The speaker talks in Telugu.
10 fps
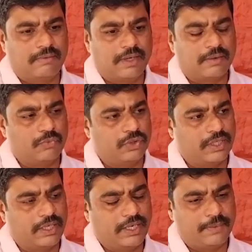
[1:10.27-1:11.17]
వాళ్ళకి
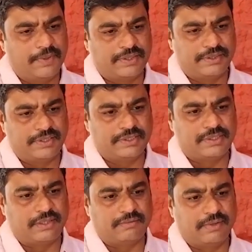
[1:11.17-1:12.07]
ముందుగానే ఇంటిమేషన్
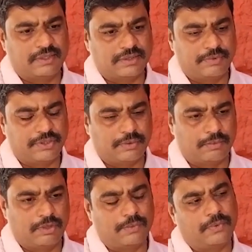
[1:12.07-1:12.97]
చేసి వాళ్ళ
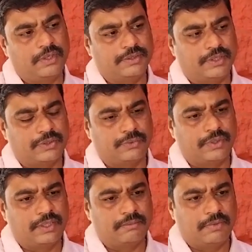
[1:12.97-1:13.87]
సమక్షంలో మాక్ పోలింగ్
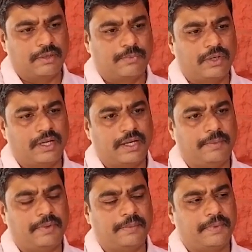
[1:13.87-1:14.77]
జరుగుతుంది మాక్ పోలింగ్
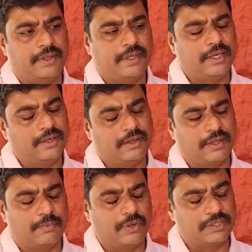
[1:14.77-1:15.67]
అయిన పిడప ఏడు
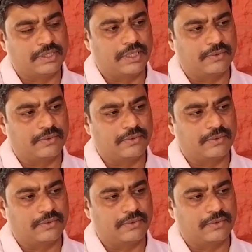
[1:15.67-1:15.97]
గంటలకు పోలింగ్ స్టార్ట్